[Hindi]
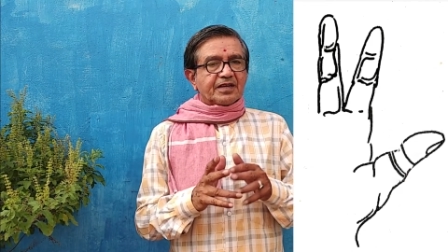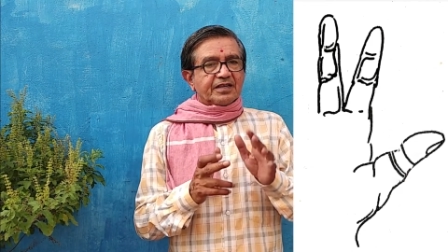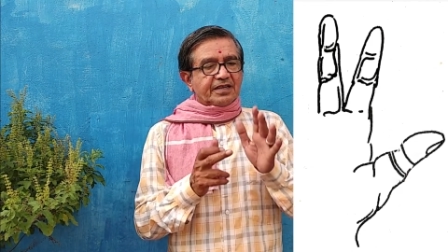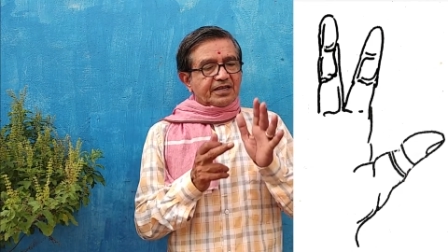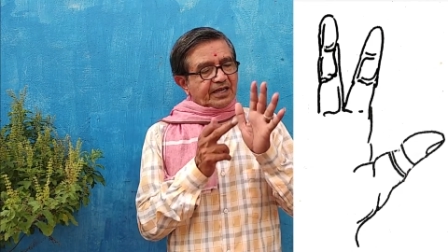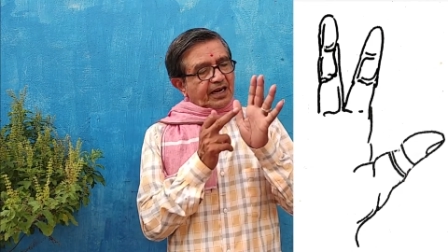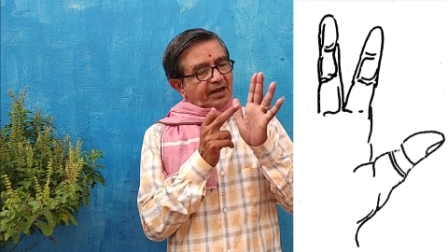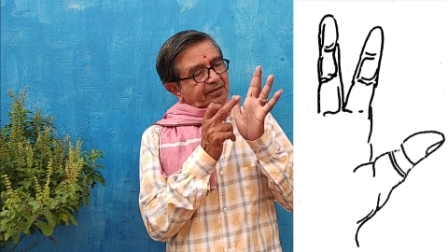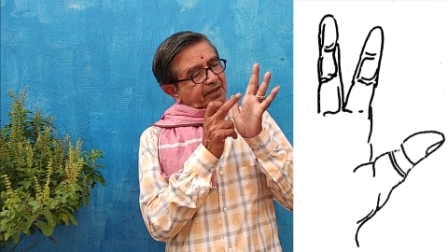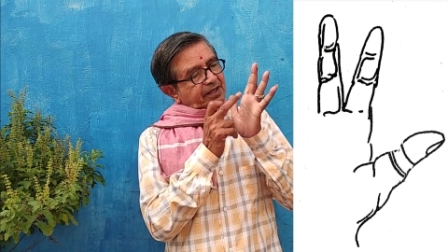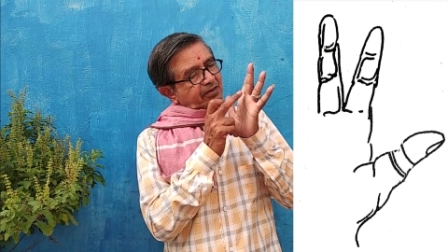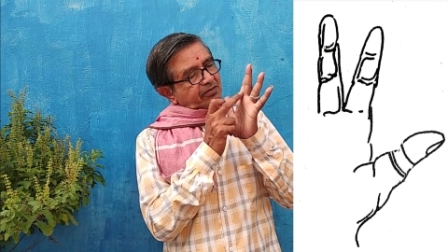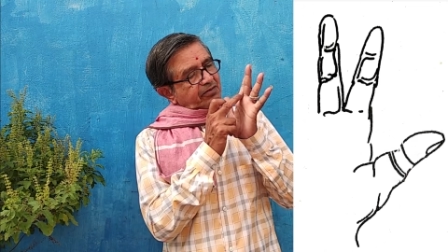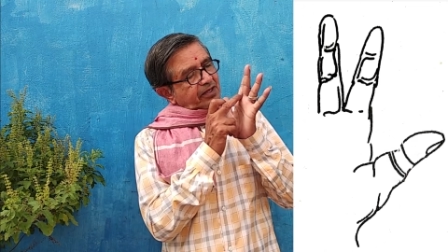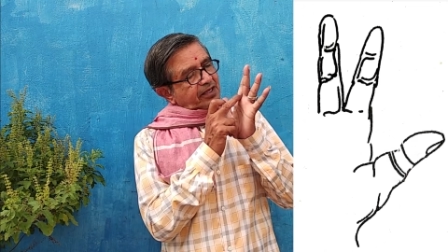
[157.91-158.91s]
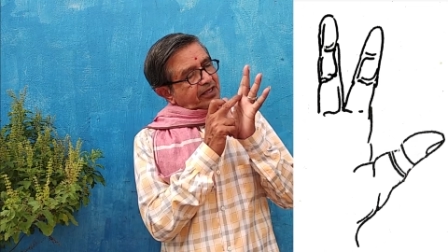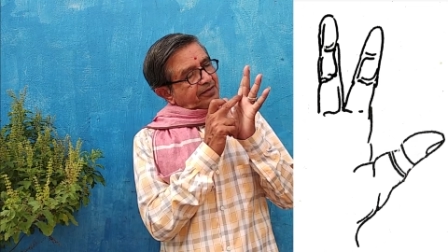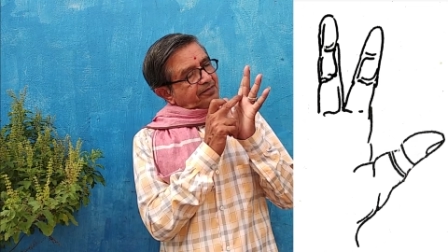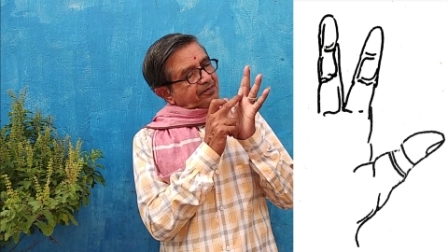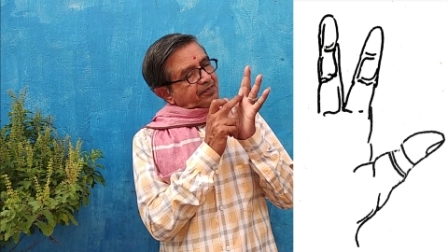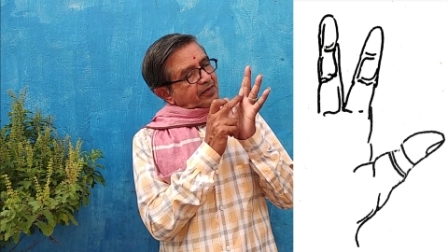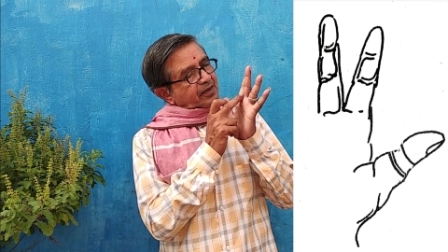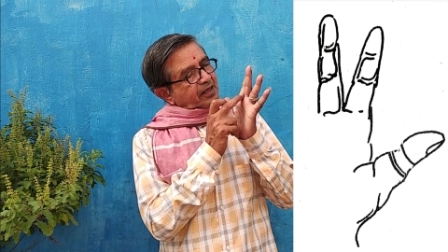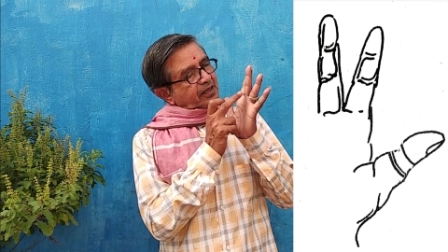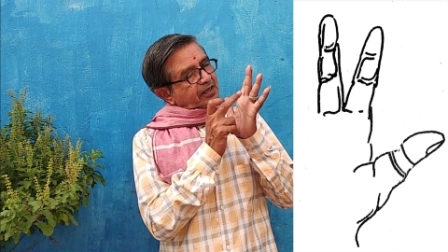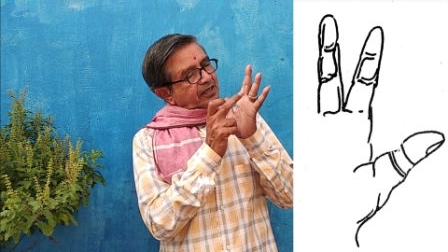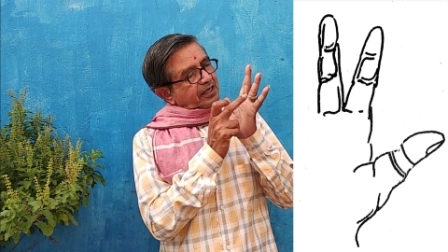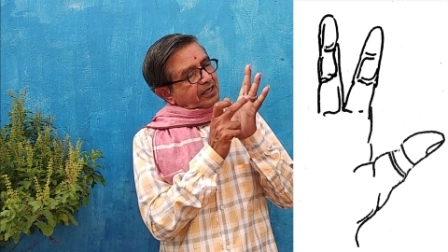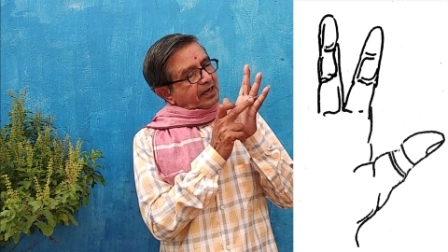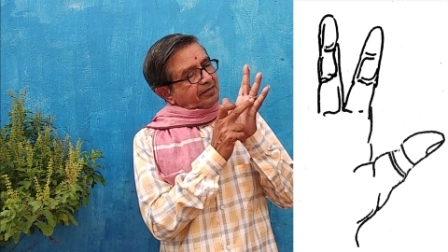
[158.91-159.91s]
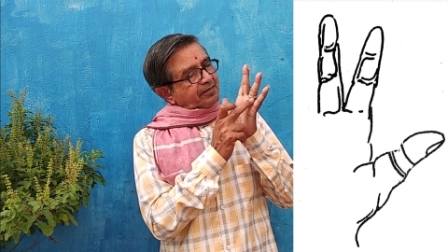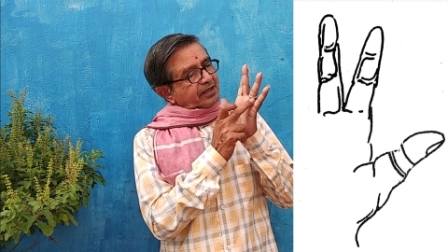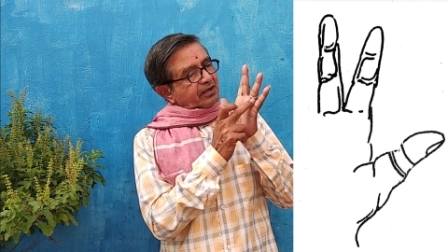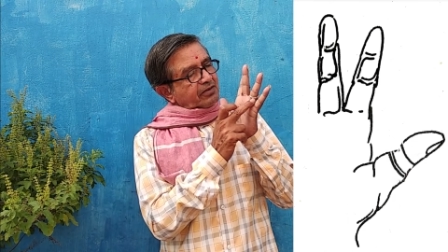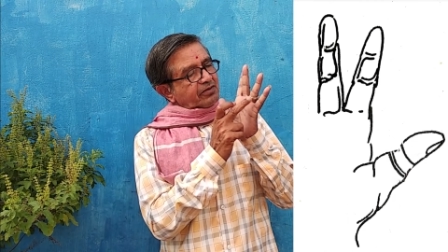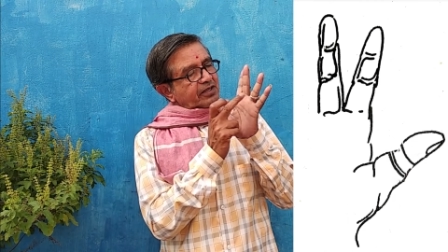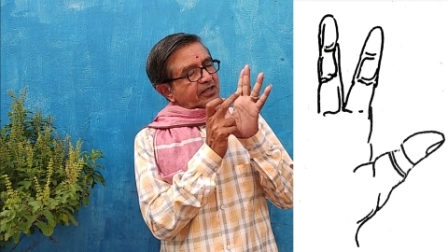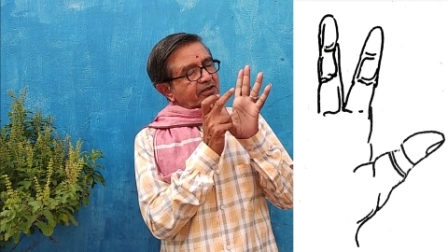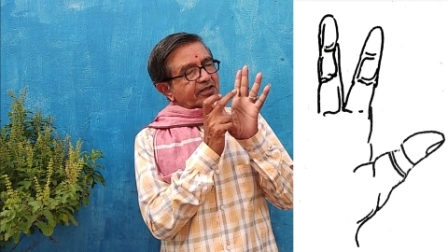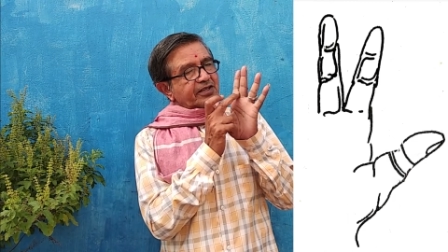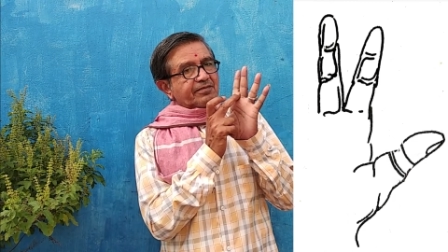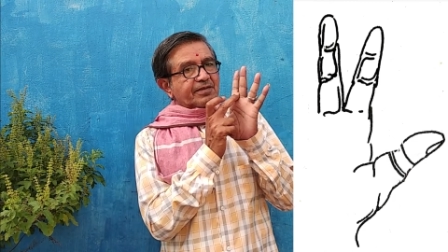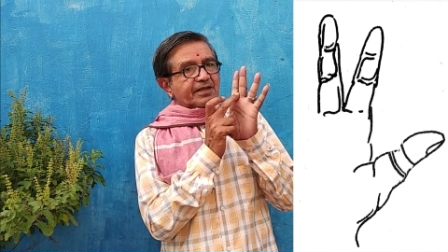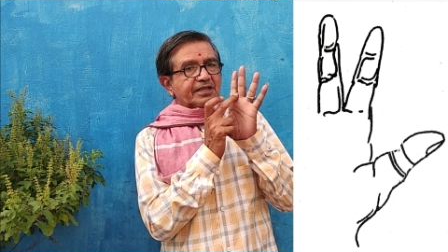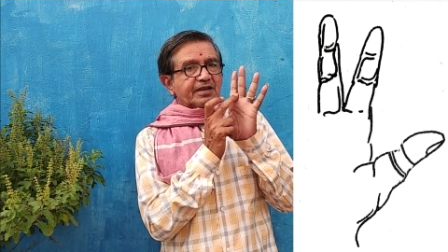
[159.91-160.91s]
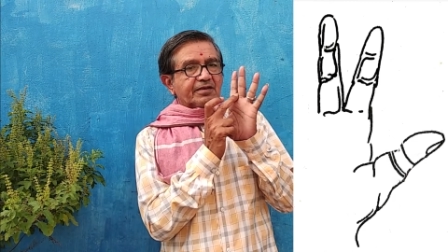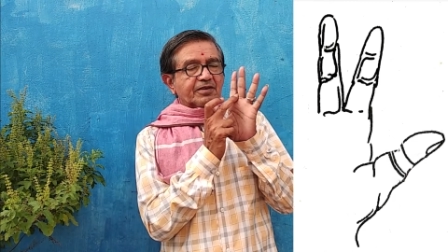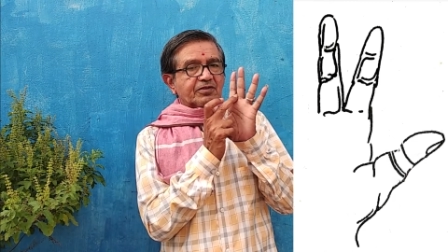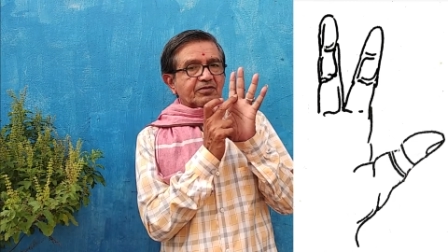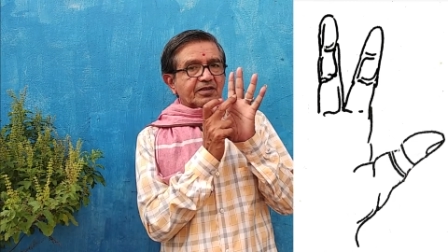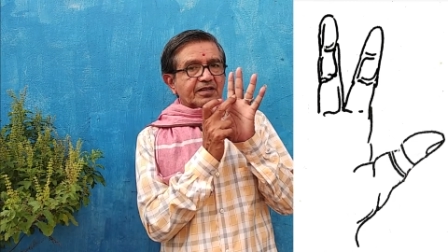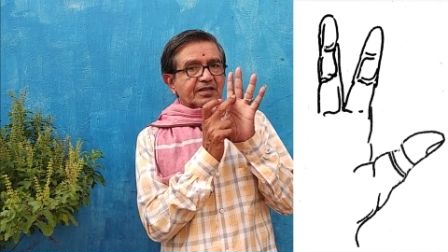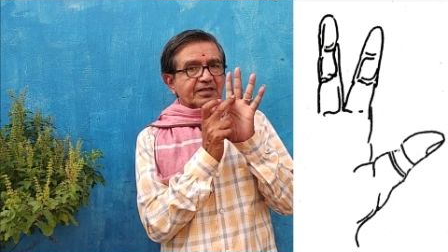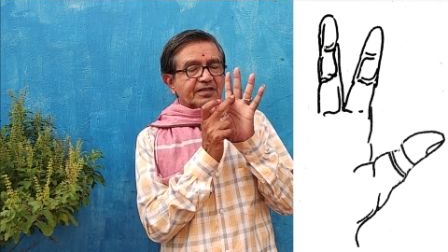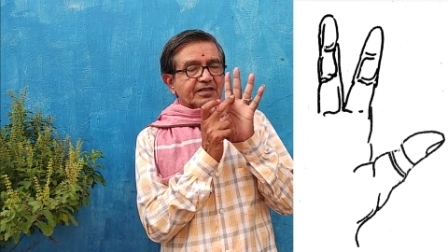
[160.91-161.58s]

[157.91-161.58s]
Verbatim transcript: ये अनामिका उंगली ये अनामिका उंगली और ये मध्यमा उंगली